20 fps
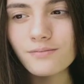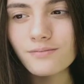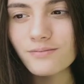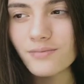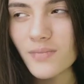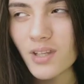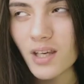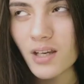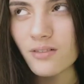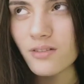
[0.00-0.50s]

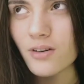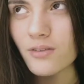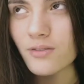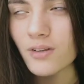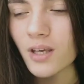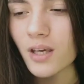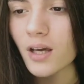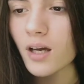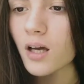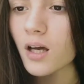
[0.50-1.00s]
не
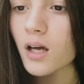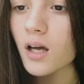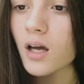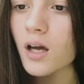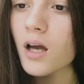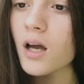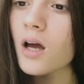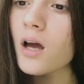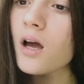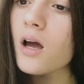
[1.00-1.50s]
вовне.
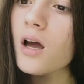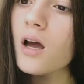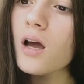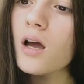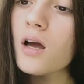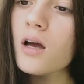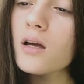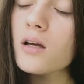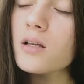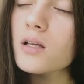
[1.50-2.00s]

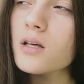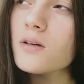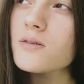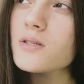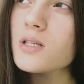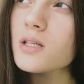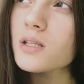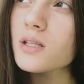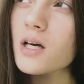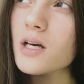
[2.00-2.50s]
И не
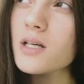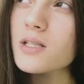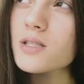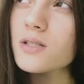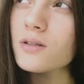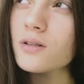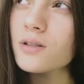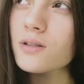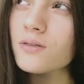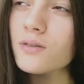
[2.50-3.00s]
всегда
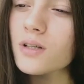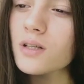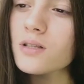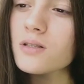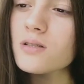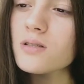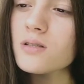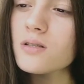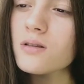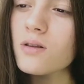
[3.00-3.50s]
стоит
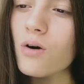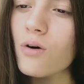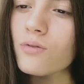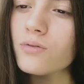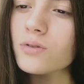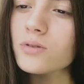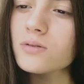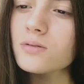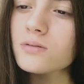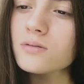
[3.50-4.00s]
верить слову.
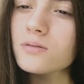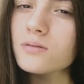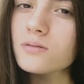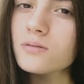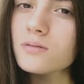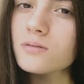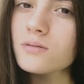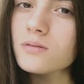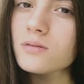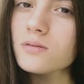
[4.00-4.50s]

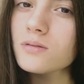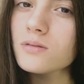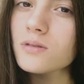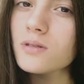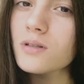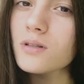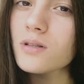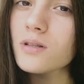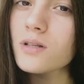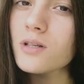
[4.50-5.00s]

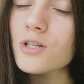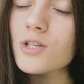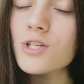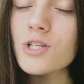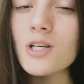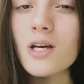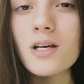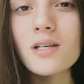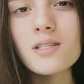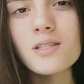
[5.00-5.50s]

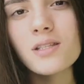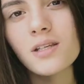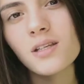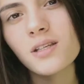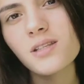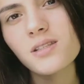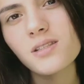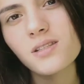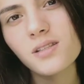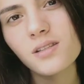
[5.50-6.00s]
Часто
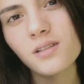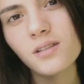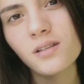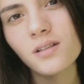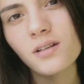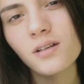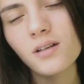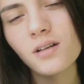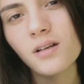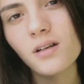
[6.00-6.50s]
истина
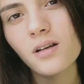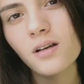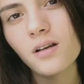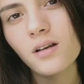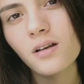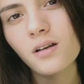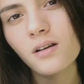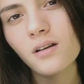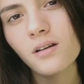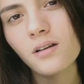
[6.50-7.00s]

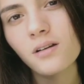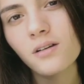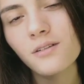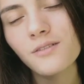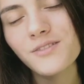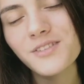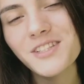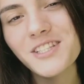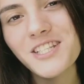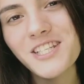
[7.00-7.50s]

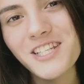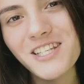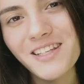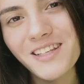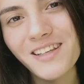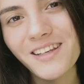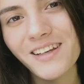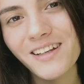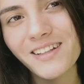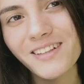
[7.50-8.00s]
в
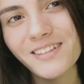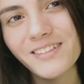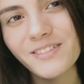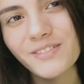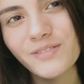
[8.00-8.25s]
тишине.